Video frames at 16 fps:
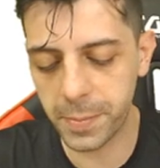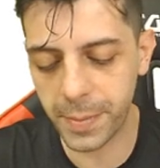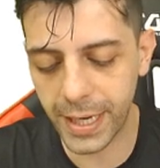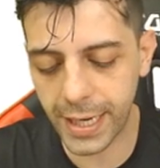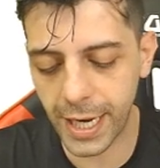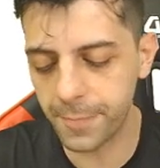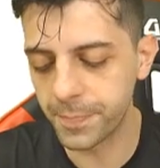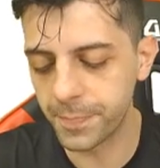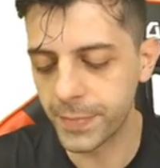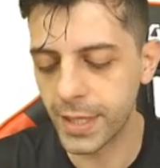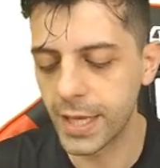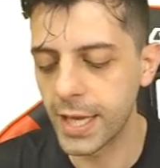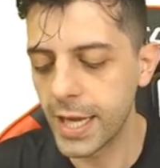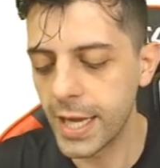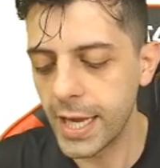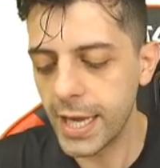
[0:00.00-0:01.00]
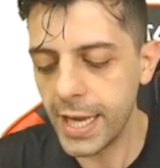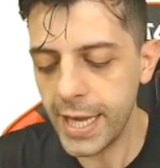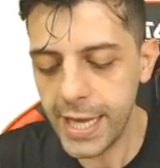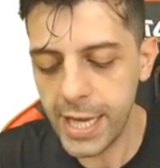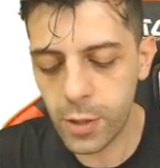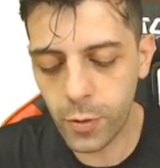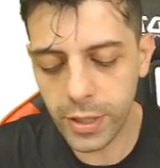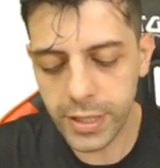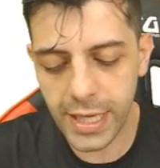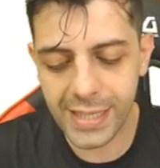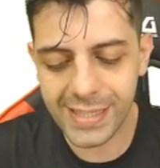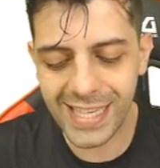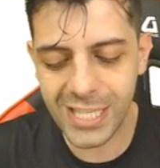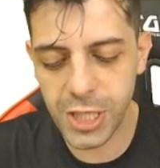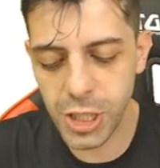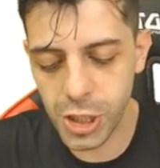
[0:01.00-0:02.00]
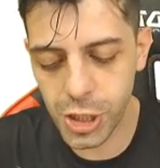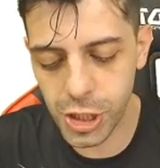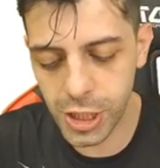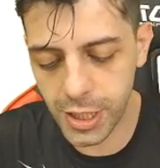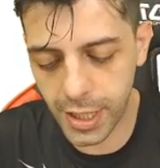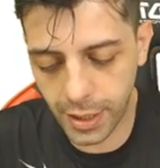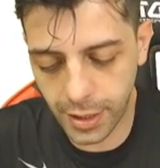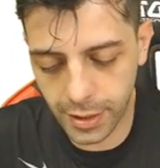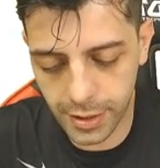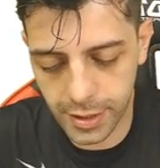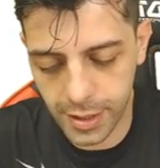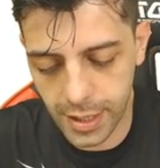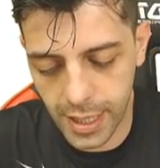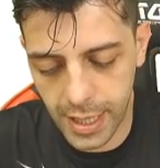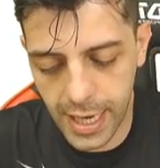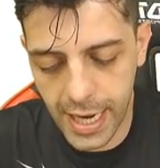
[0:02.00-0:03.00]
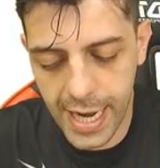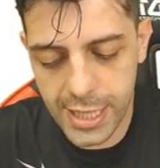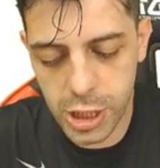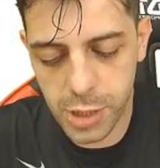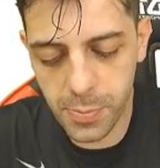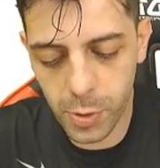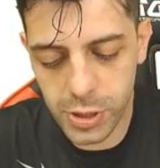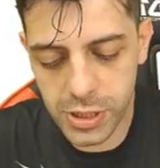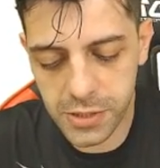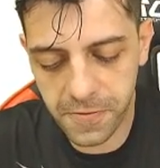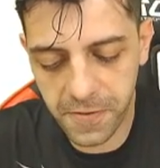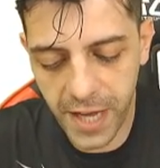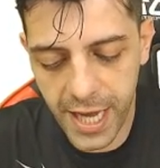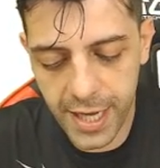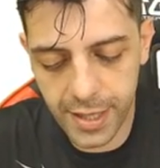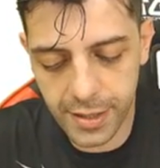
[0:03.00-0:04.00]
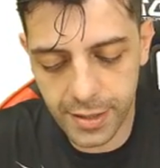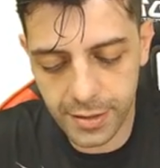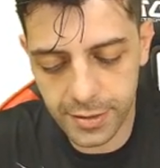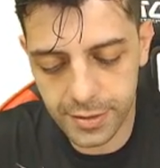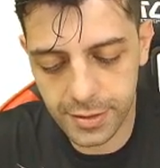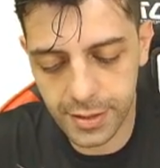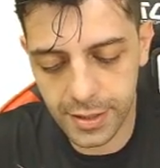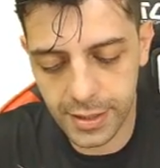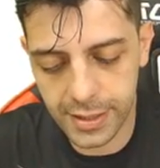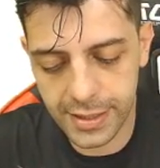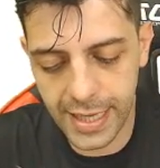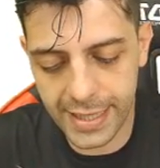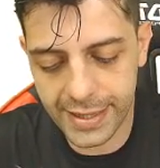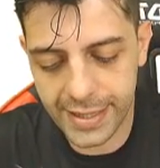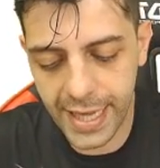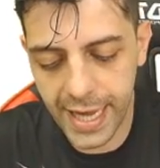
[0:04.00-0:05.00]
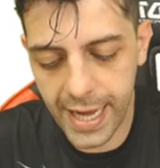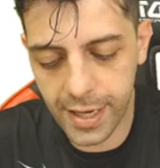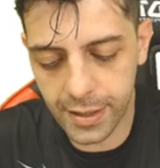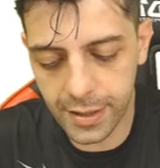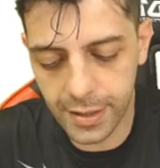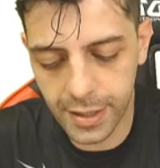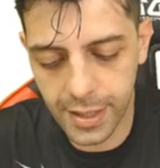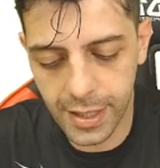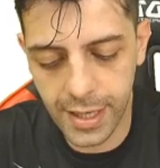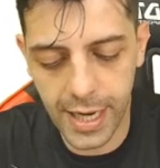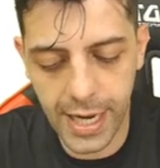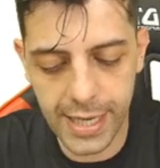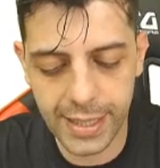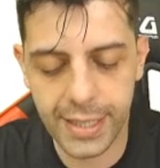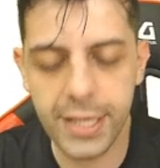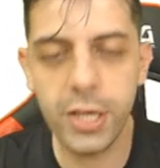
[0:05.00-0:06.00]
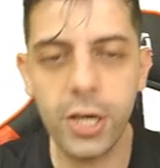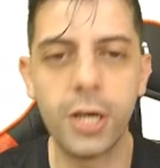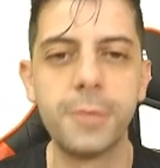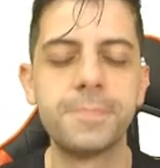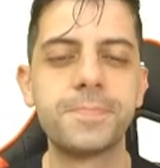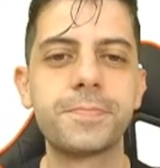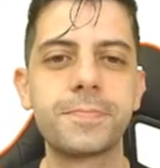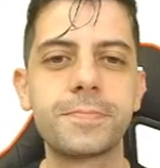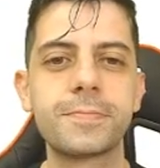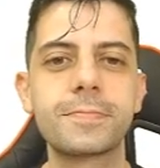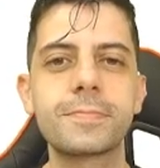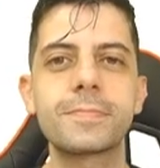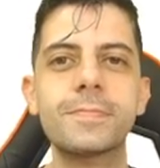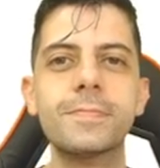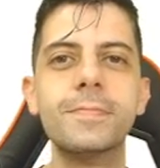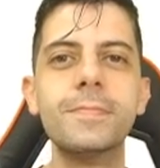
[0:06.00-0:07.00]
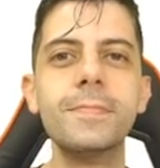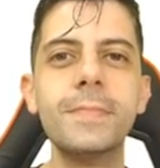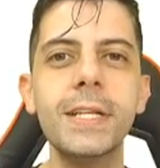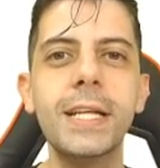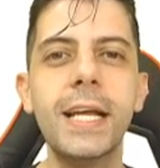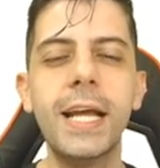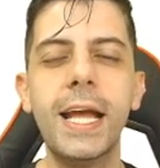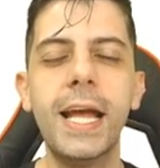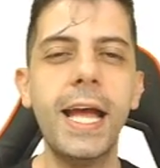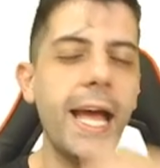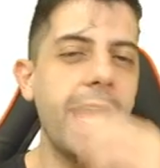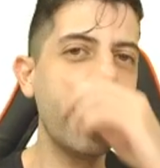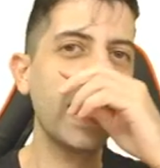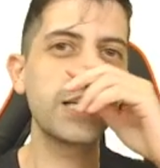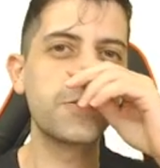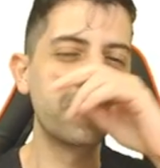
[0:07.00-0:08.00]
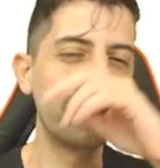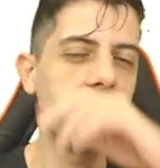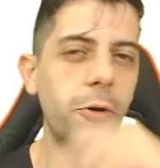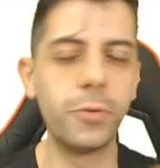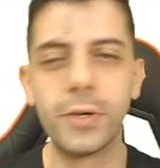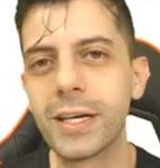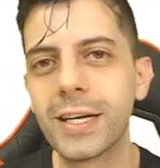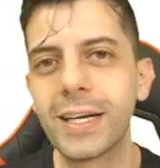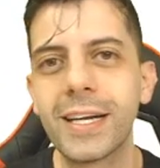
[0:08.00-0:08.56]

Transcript: para cá. E quando elas atingirem a atmosfera da Terra, aqui, ó, elas vão